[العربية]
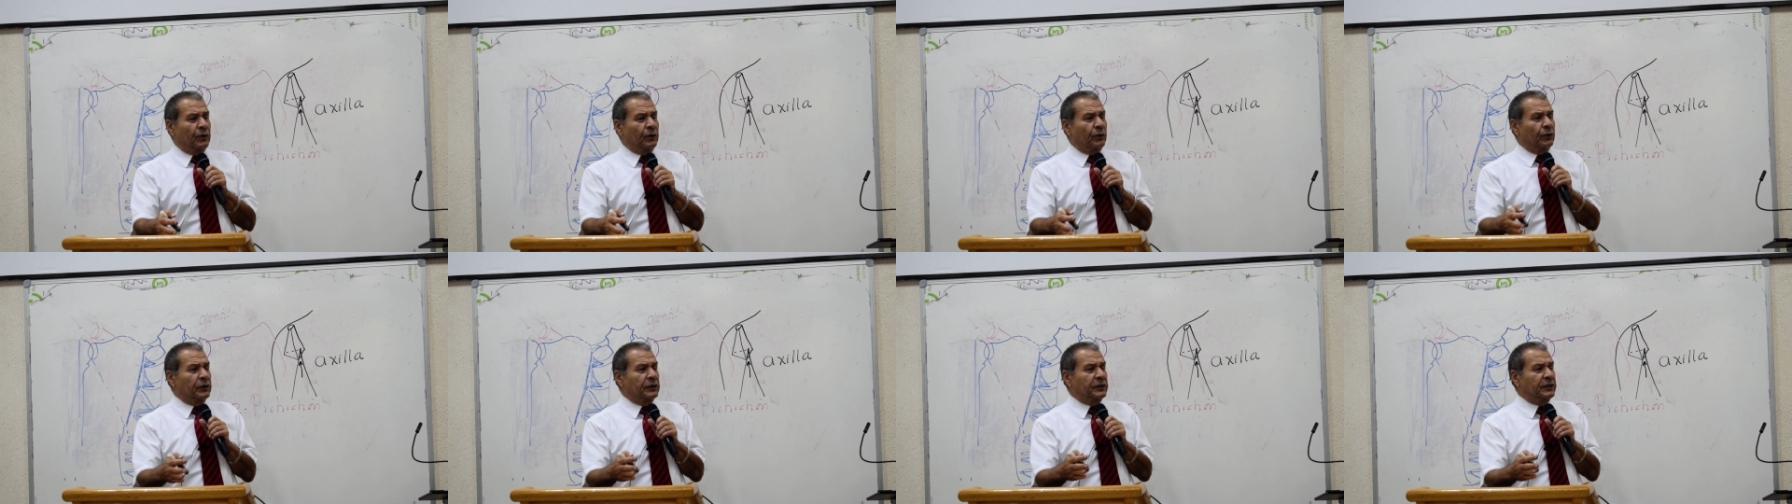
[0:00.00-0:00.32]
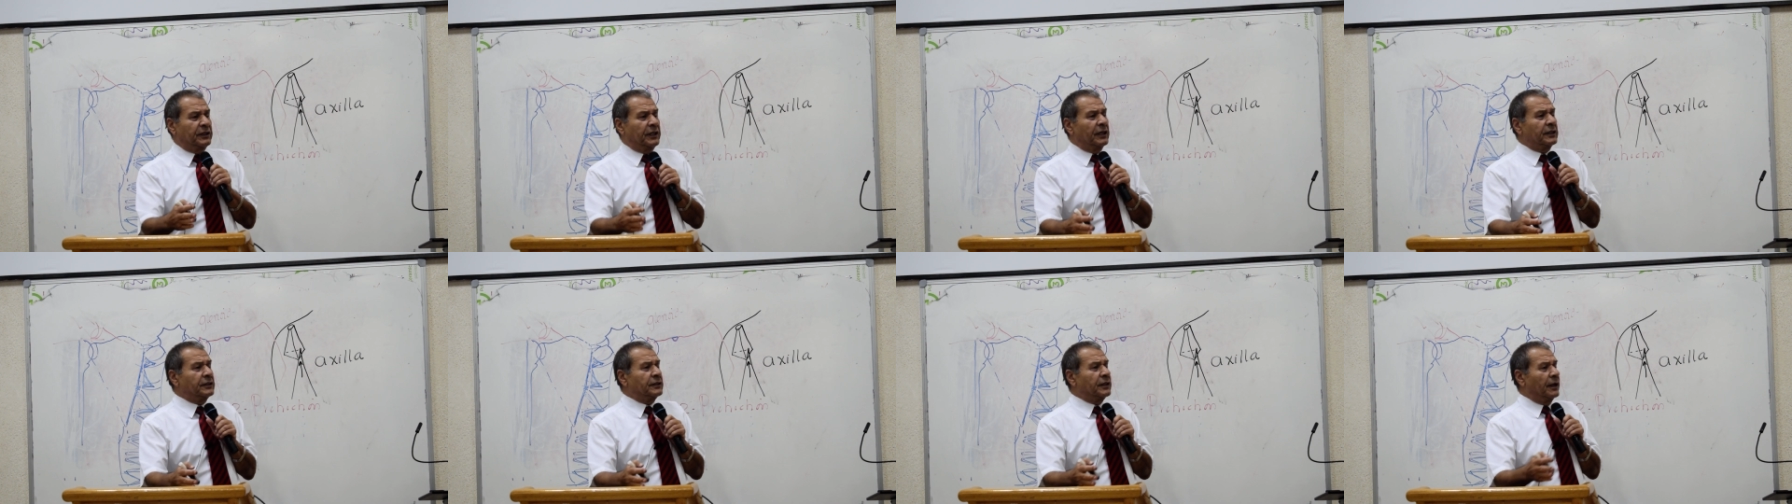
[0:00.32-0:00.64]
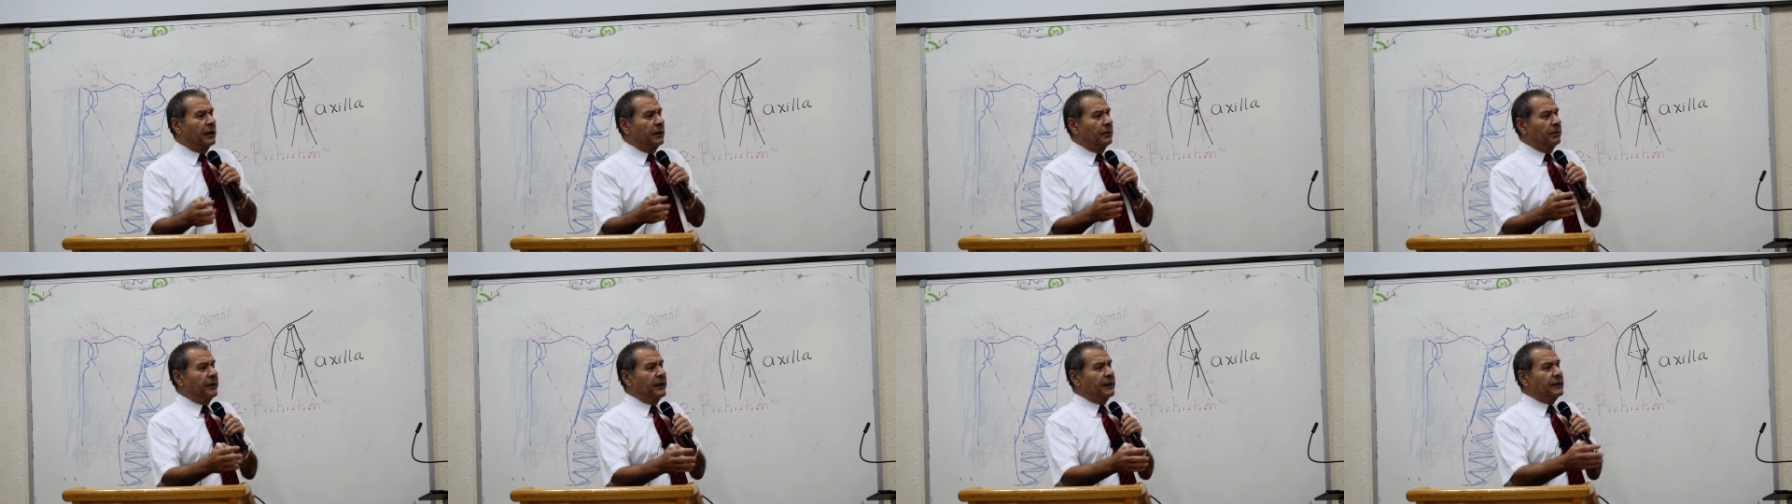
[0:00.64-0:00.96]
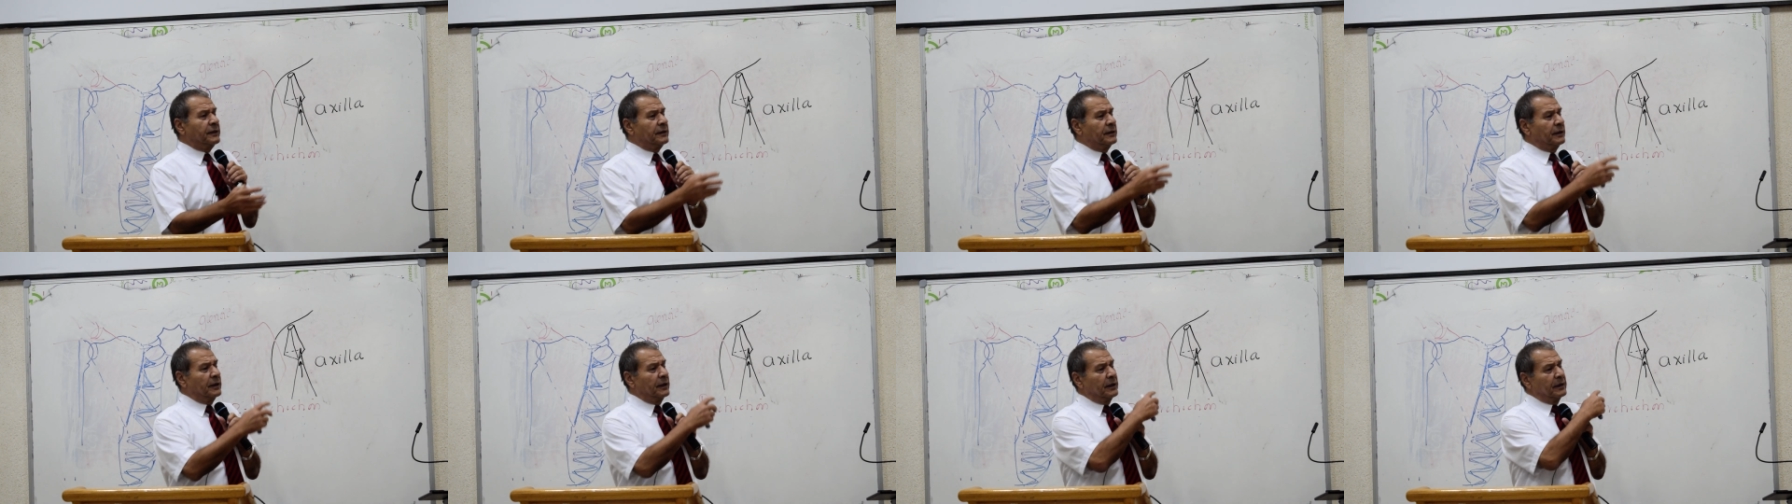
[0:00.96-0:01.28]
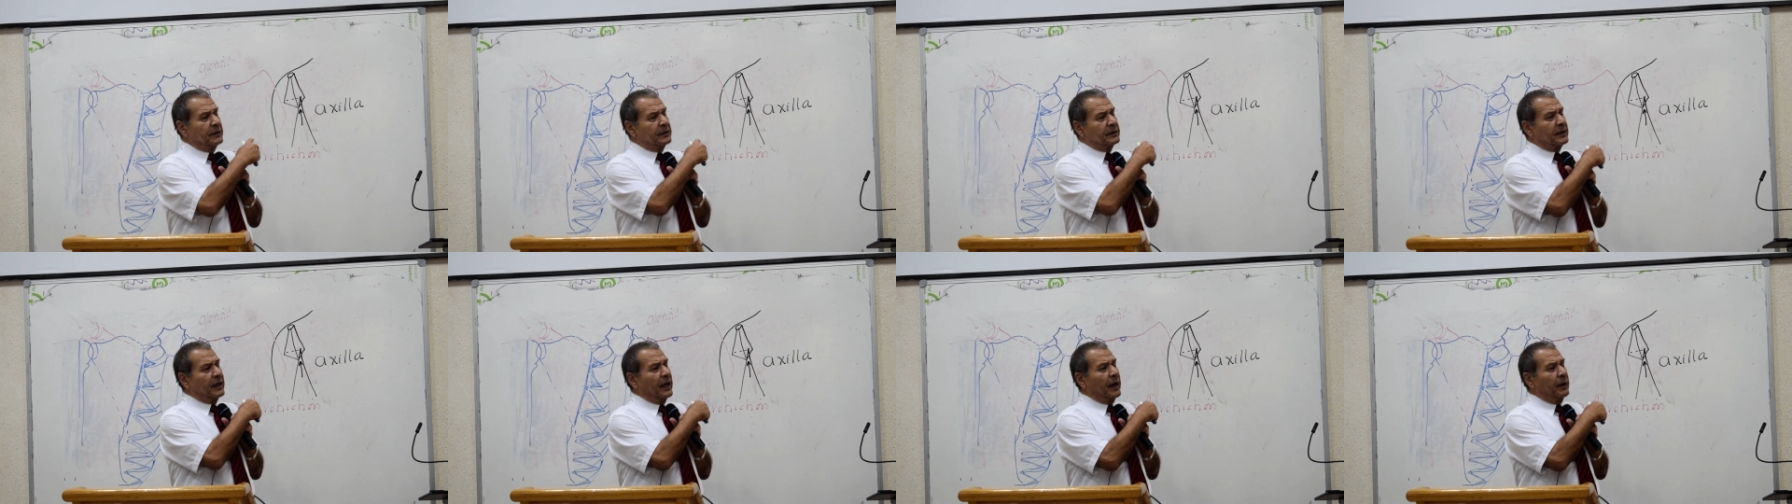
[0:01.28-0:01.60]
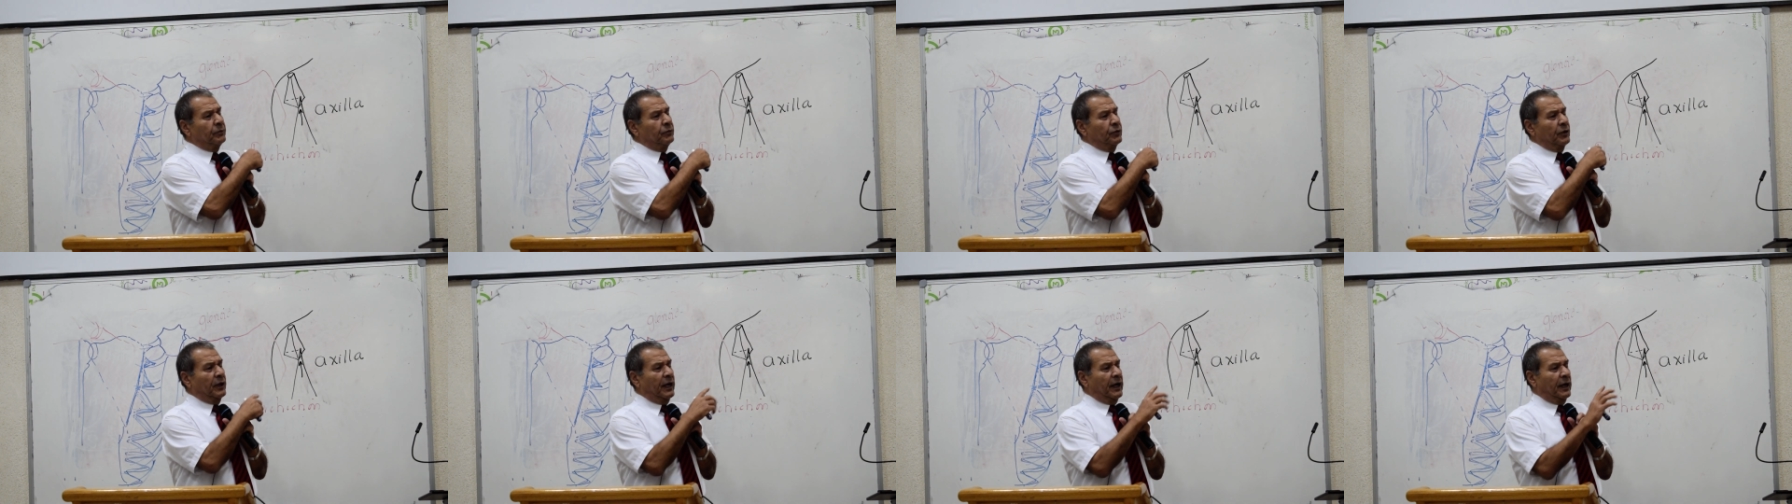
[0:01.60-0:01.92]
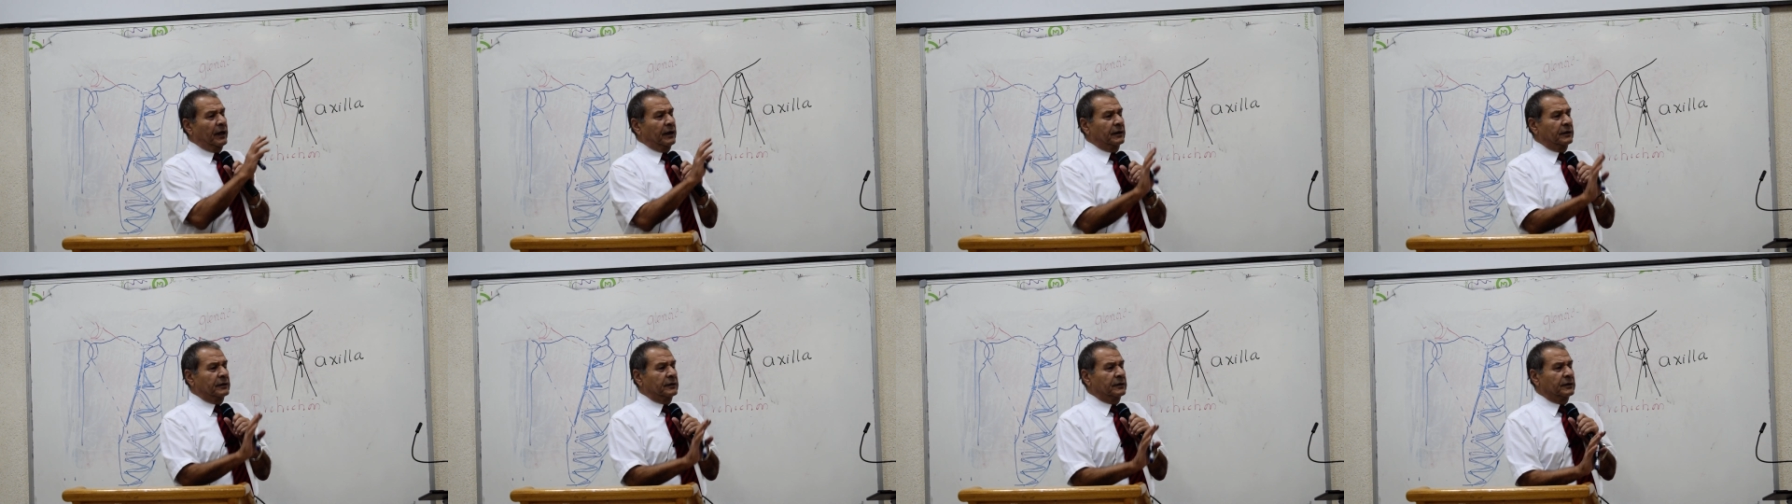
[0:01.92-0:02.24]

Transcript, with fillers: واديت البت اسكابيلا